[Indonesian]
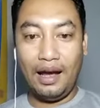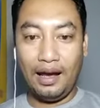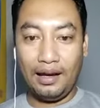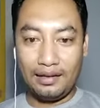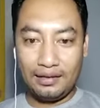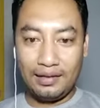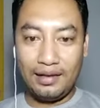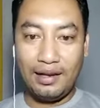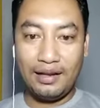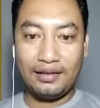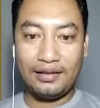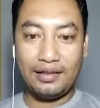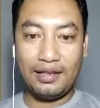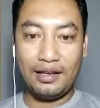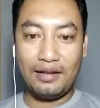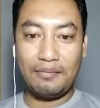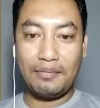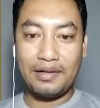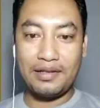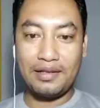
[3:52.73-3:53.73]
Anda
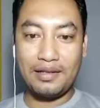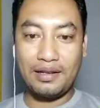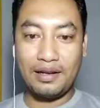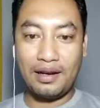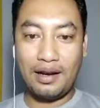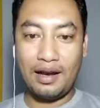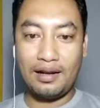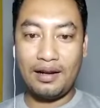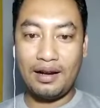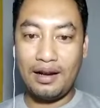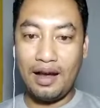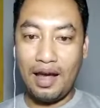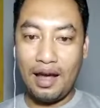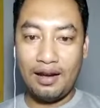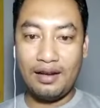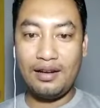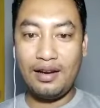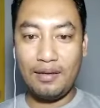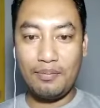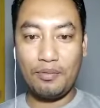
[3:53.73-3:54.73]
telah bersedekah dan
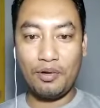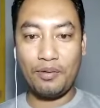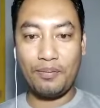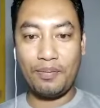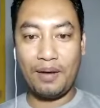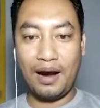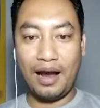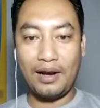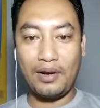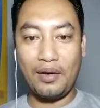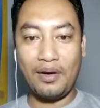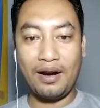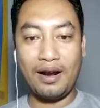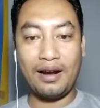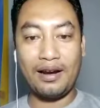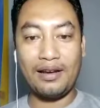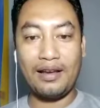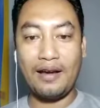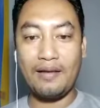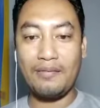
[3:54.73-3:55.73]
Anda merupakan
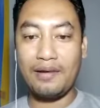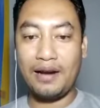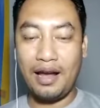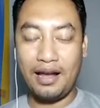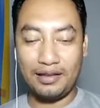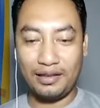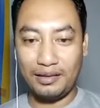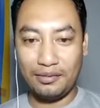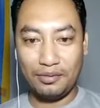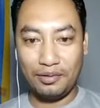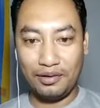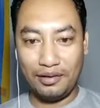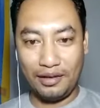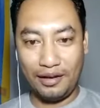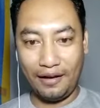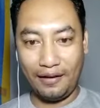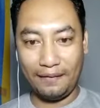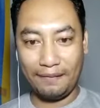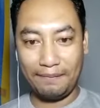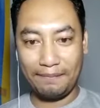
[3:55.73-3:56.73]
orang yang berhati mulia.